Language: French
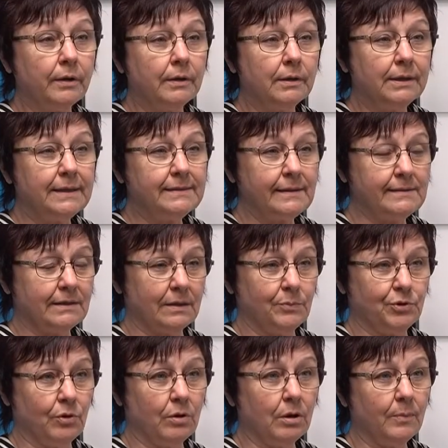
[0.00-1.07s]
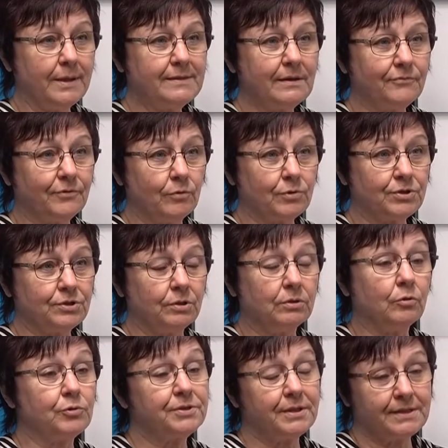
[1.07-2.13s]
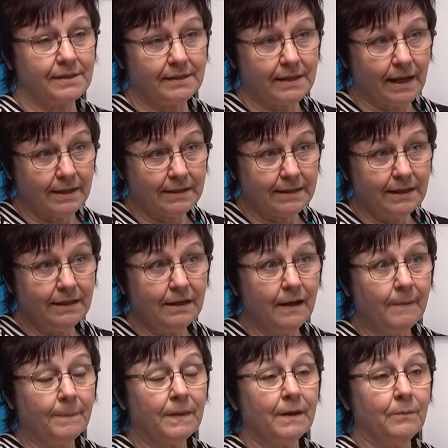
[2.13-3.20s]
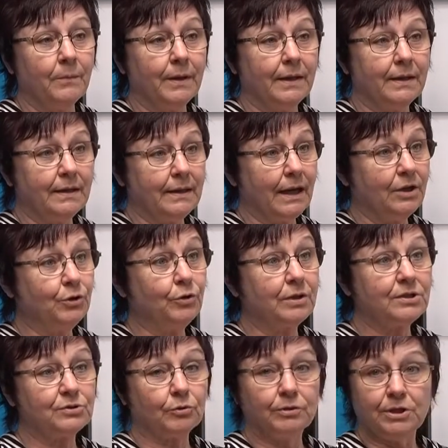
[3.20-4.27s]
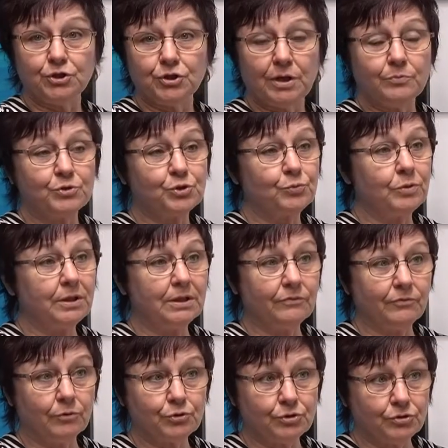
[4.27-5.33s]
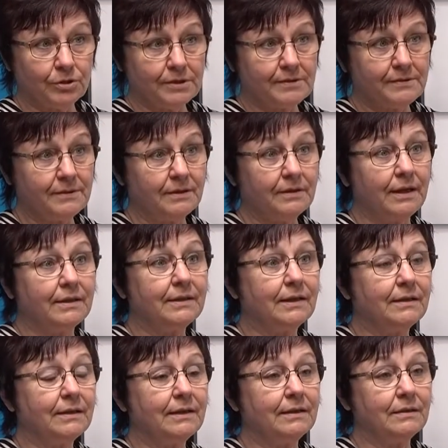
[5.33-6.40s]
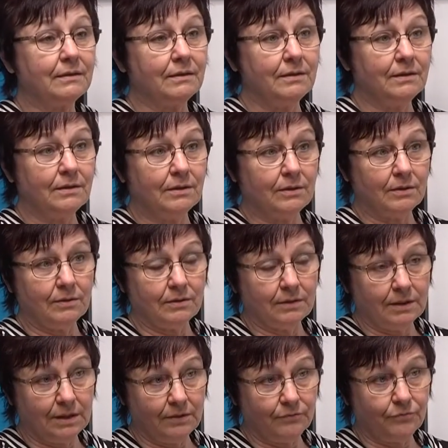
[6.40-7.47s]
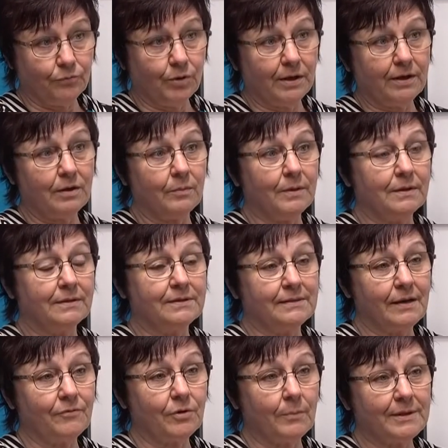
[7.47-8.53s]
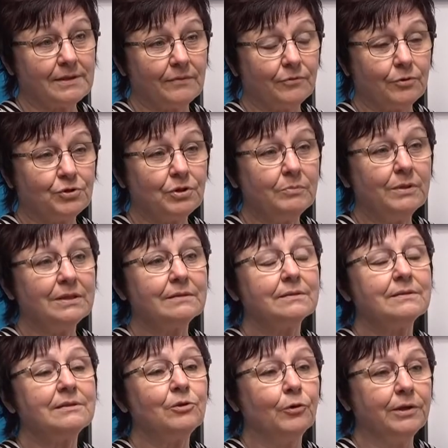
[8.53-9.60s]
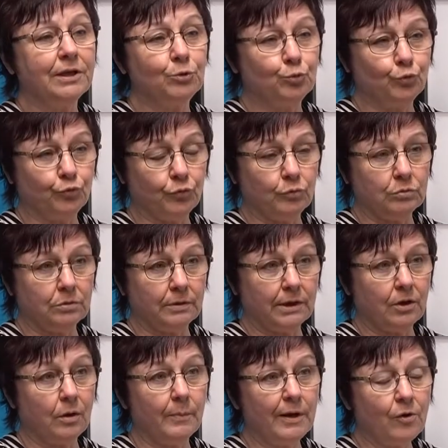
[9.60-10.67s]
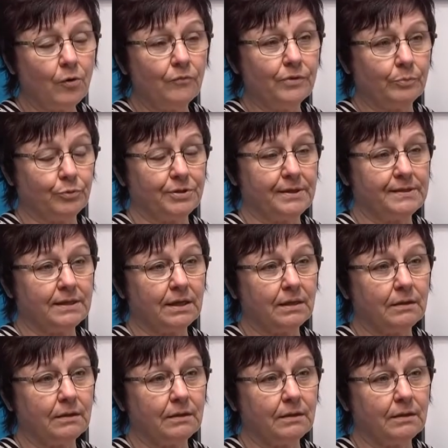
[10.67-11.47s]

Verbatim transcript: les inscriptions, comment ça fonctionne? On sait que c'est en ligne. Mais il y en a qui sont déjà habitués, qui vont sur notre site Internet et euh, ils voient, comment, ils savent comment ça fonctionne. Mais si on est nouveau, comment on fait pour s'inscrire?